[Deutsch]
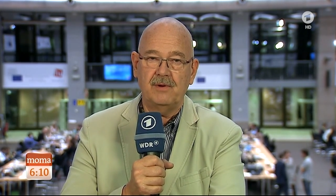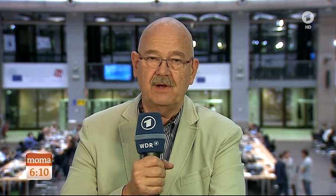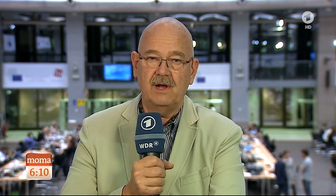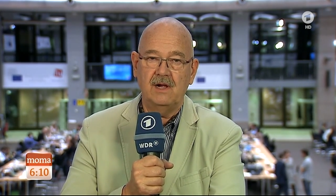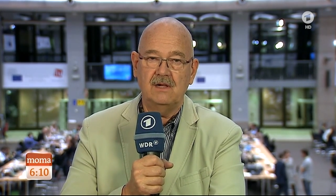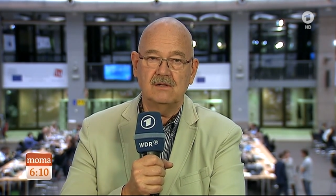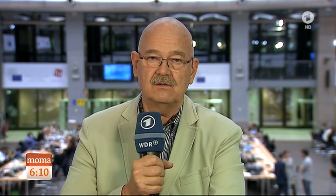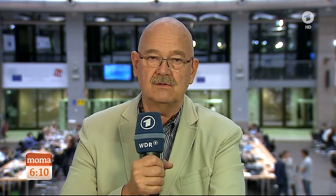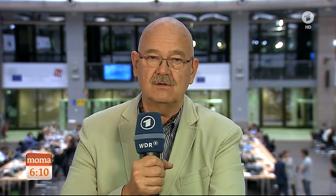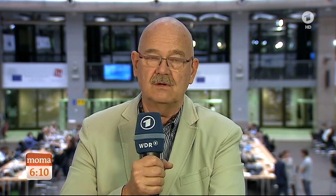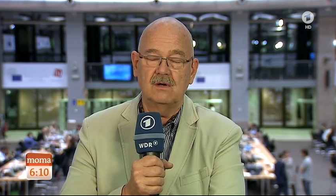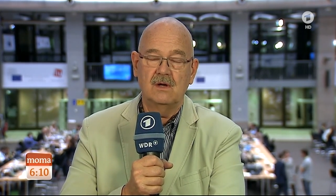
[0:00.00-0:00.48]

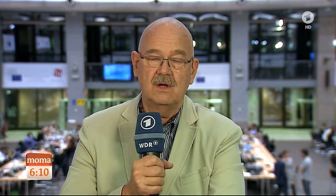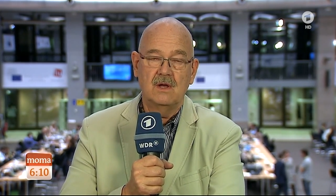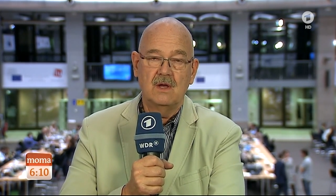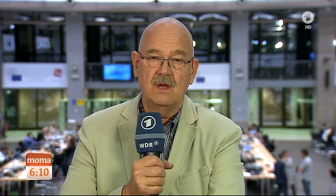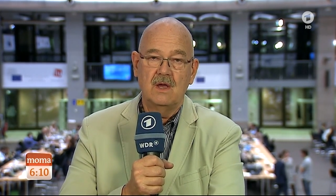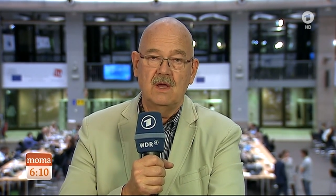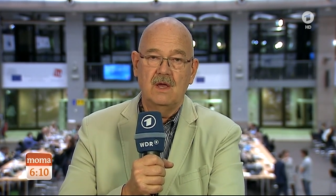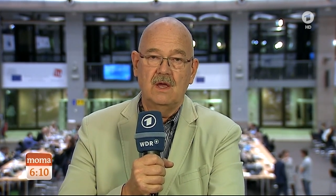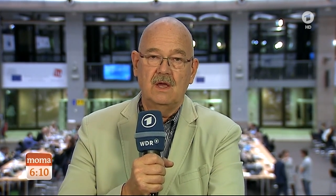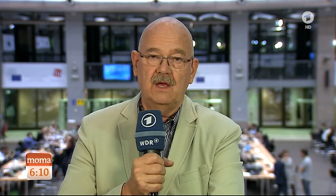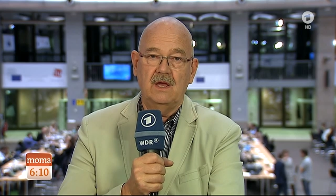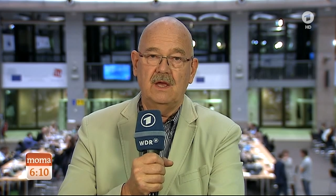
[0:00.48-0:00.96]
Also
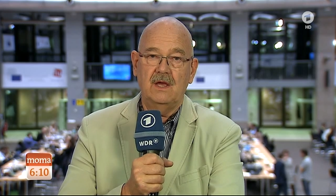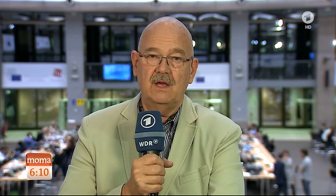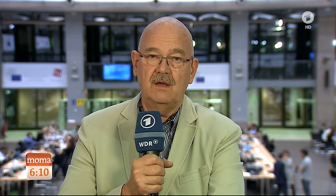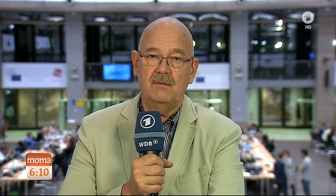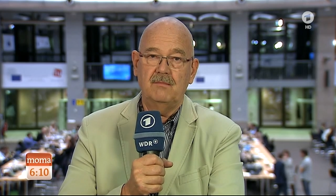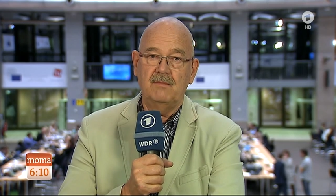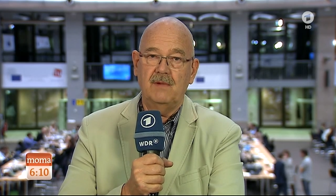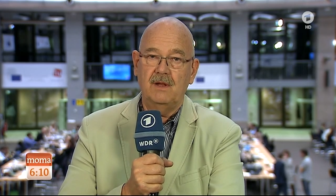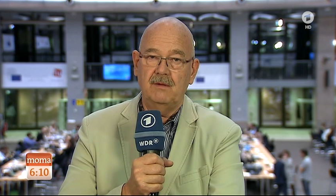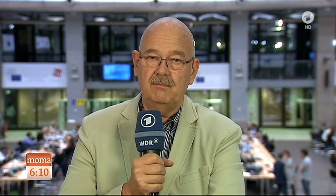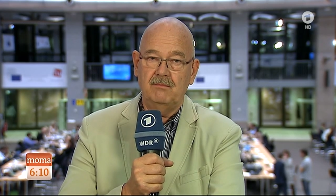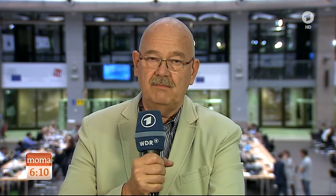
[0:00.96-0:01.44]
äh,
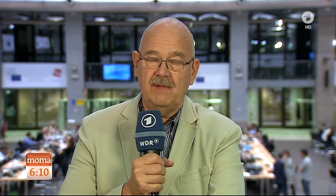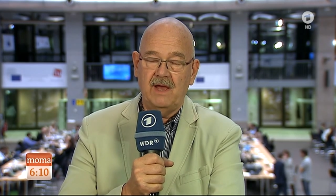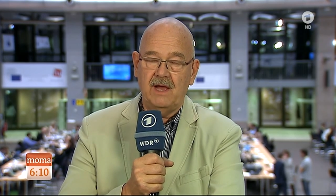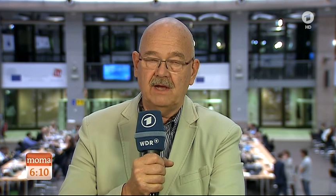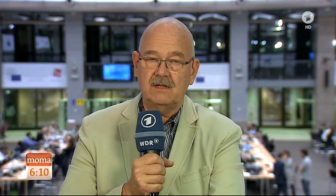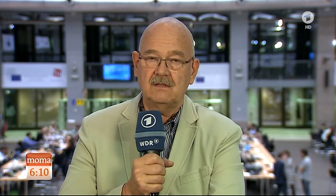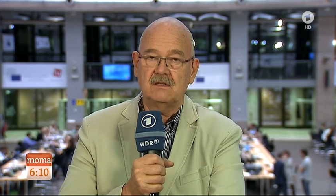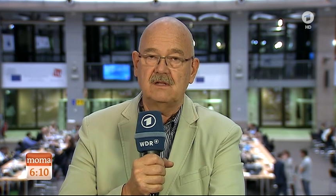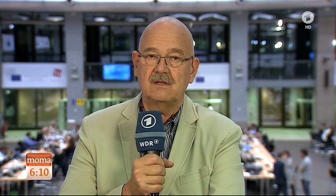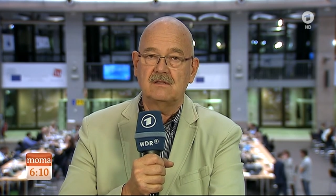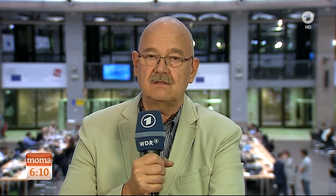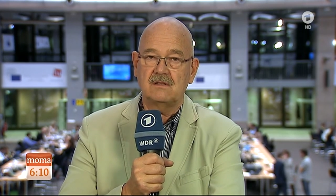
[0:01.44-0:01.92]
man
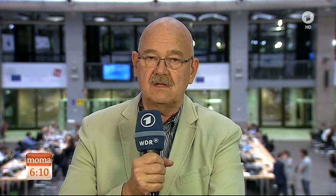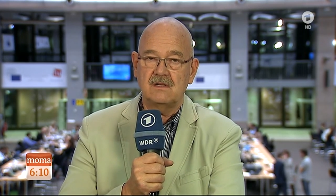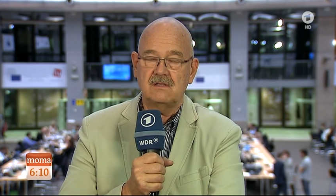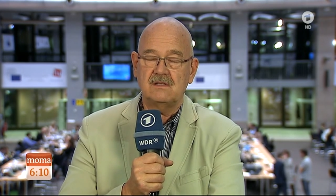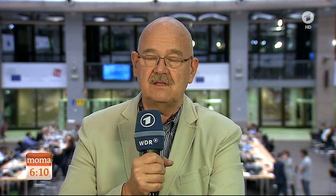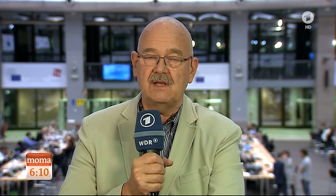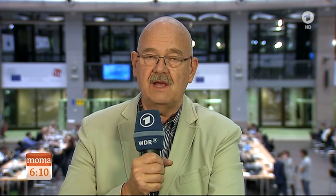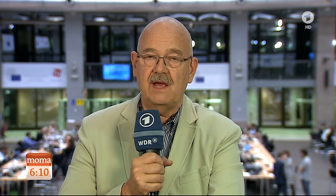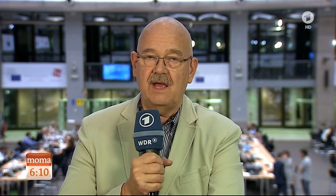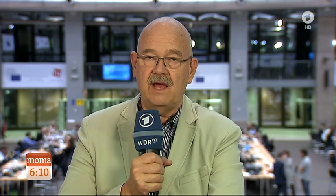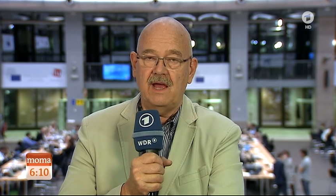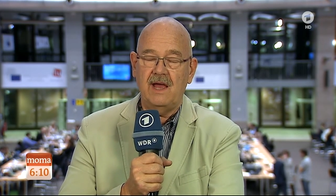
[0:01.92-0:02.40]
merkt, dass das
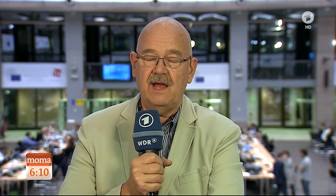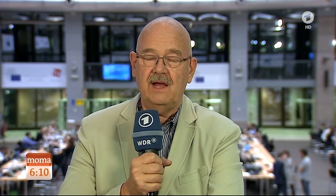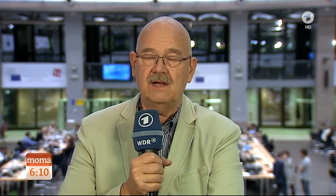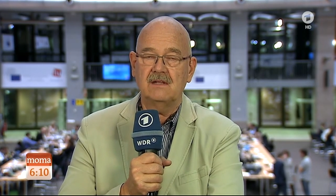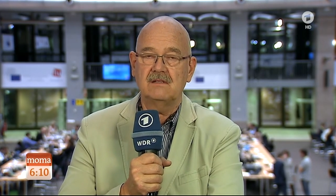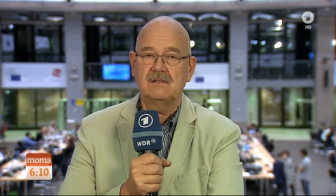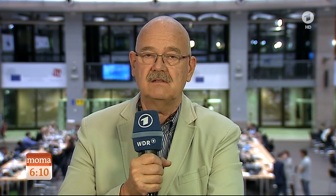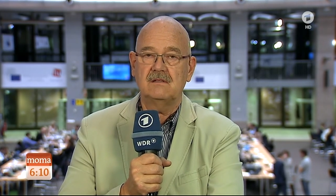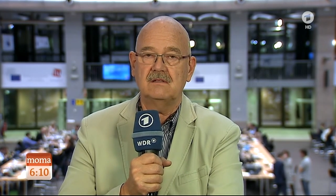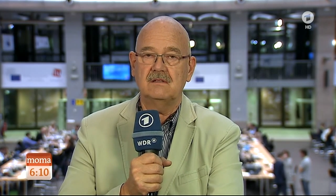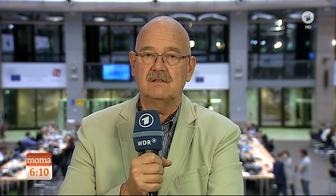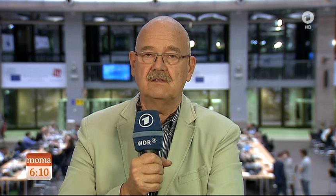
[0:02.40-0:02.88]
sehr
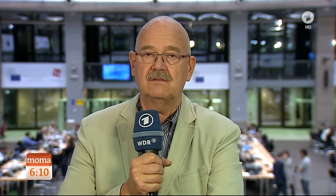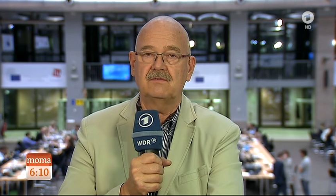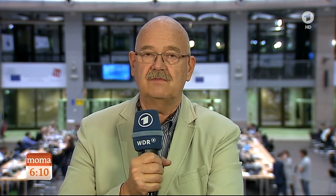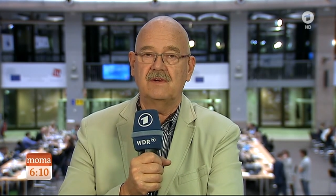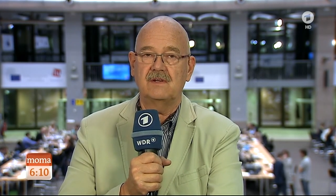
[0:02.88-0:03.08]
ernst ist,